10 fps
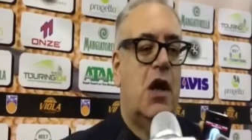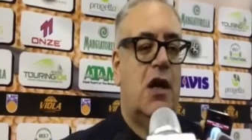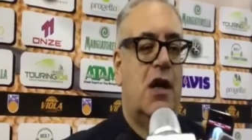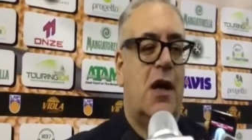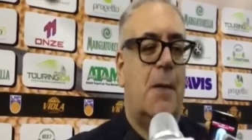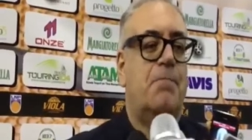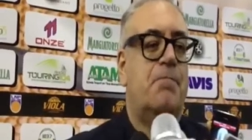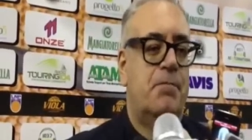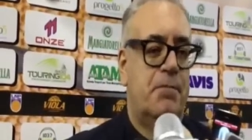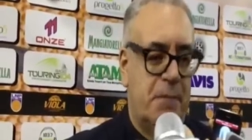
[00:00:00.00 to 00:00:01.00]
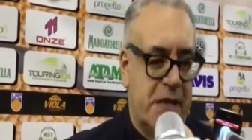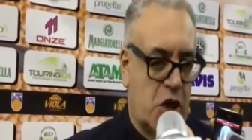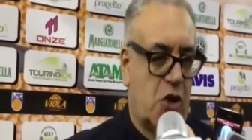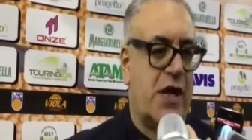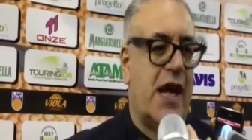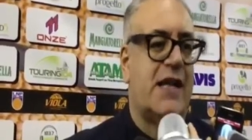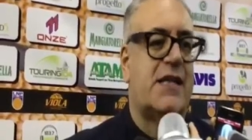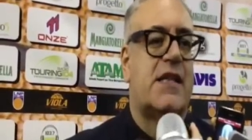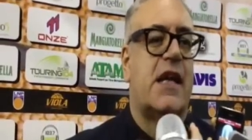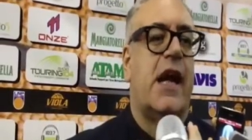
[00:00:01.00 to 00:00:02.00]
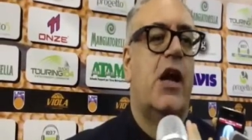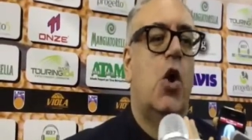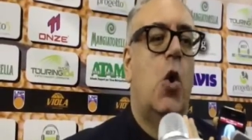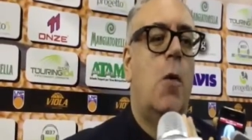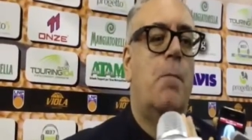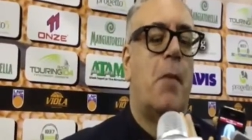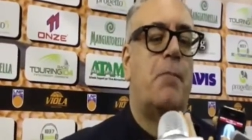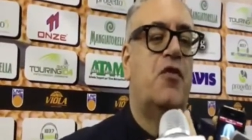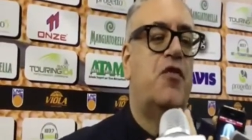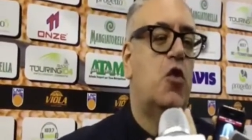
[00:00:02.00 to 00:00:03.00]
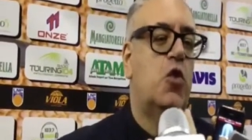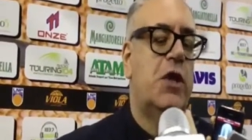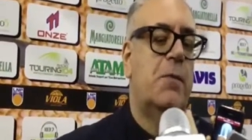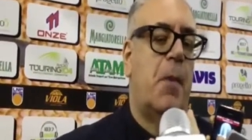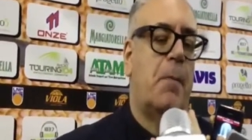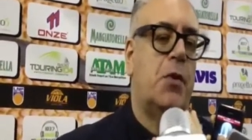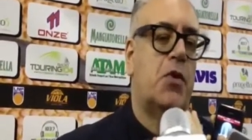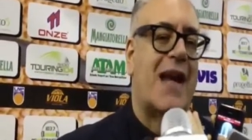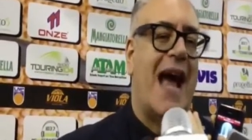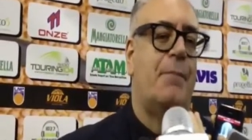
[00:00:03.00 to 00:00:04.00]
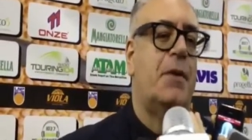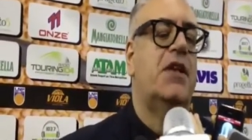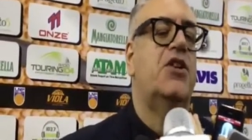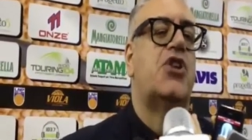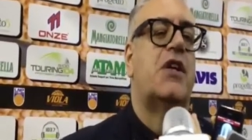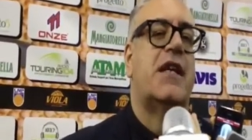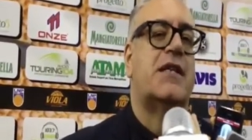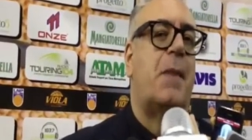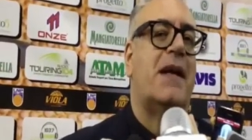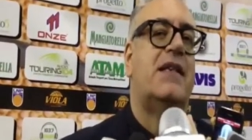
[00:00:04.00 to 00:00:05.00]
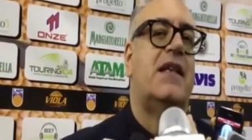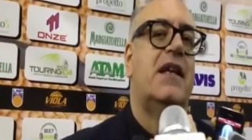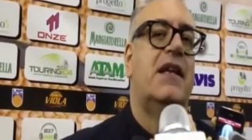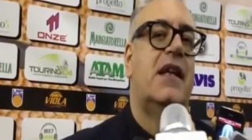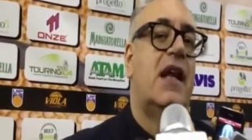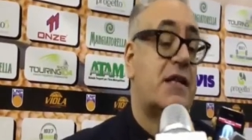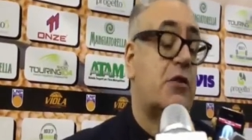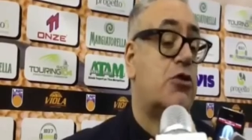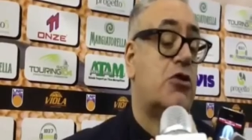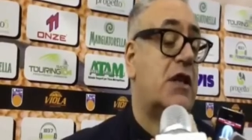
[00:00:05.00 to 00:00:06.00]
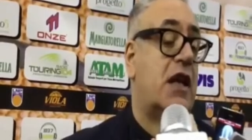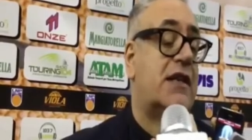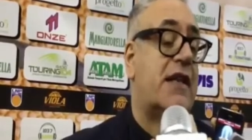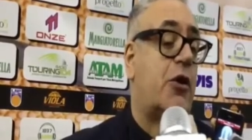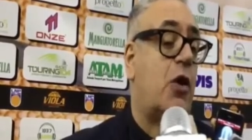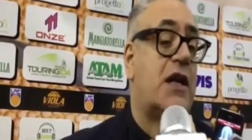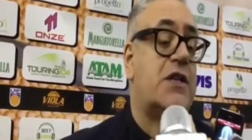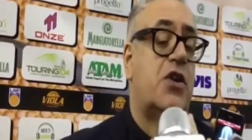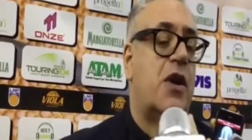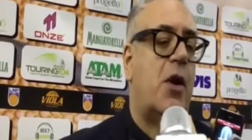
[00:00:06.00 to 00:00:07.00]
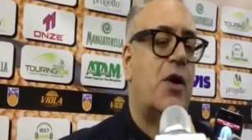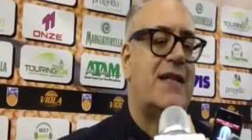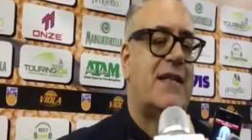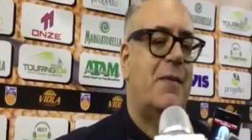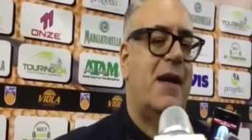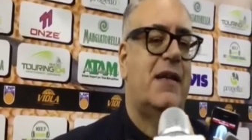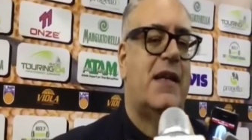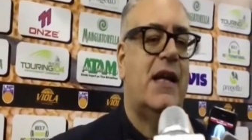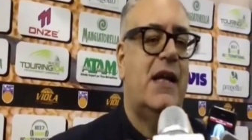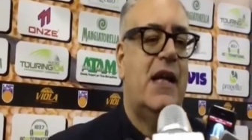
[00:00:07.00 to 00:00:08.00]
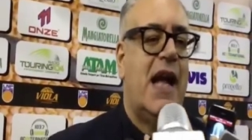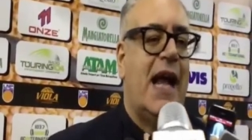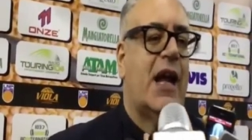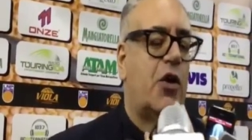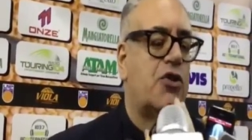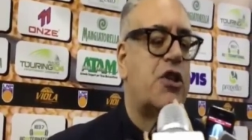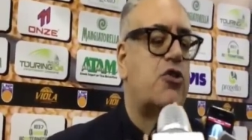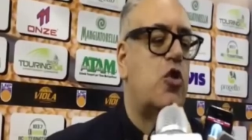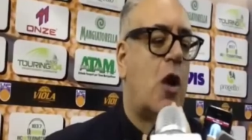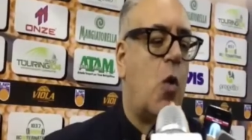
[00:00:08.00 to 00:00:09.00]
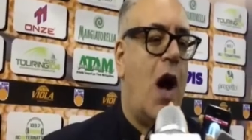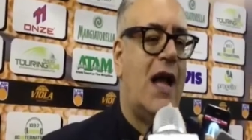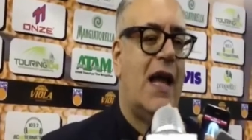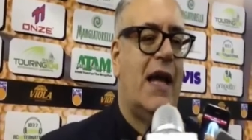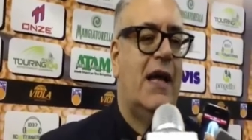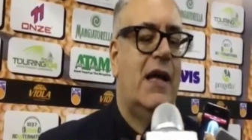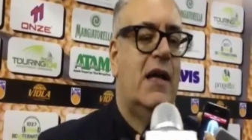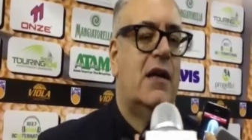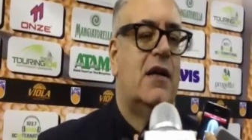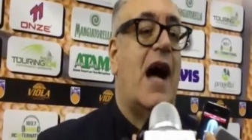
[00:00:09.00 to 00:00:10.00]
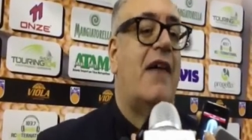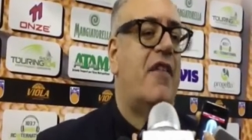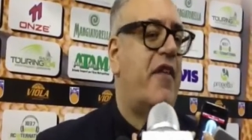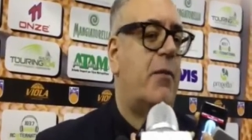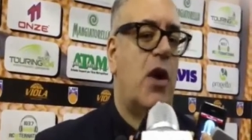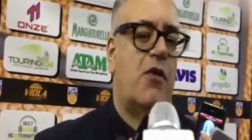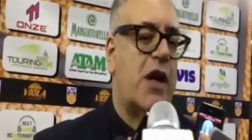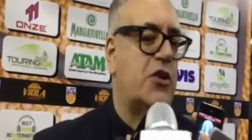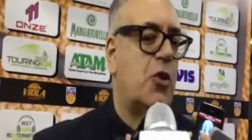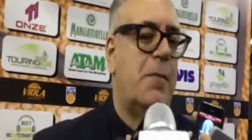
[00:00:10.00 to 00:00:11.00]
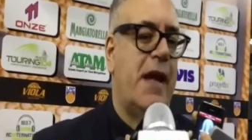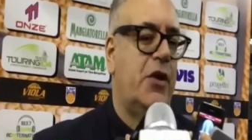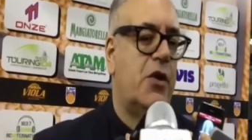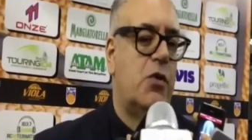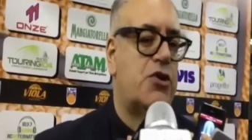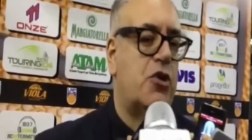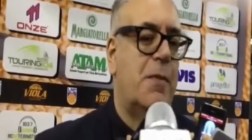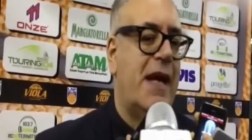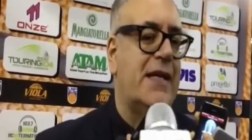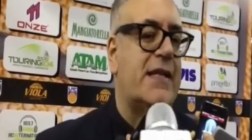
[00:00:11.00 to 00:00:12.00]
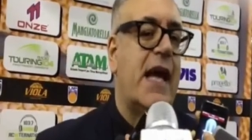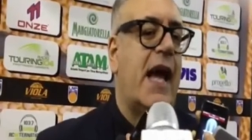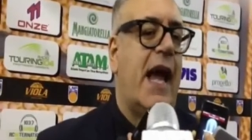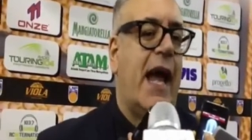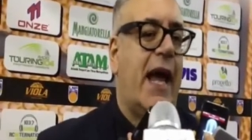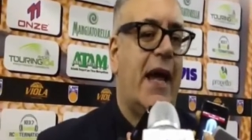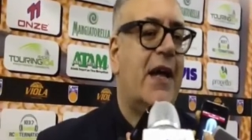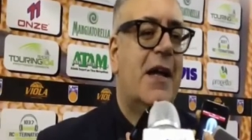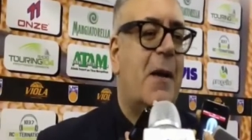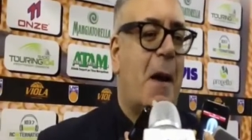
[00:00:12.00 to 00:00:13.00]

ehm, bisogna essere un po' più fluidi, un po' più rapidi rapidi in certi aspetti nell'esecuzione dell'attacco alla zona, ma onestamente è la cosa sulla quale eh, avevamo lavorato meno in questo mese e, eh,